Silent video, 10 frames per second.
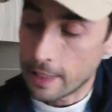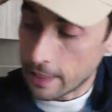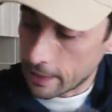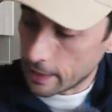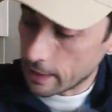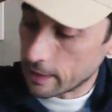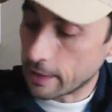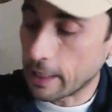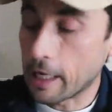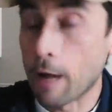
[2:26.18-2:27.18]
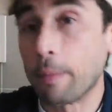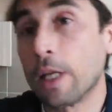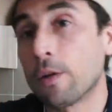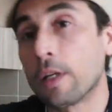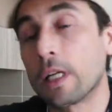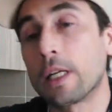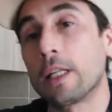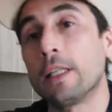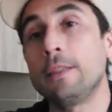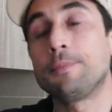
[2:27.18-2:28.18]
de este camino en el
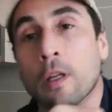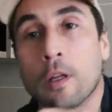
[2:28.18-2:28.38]
canal,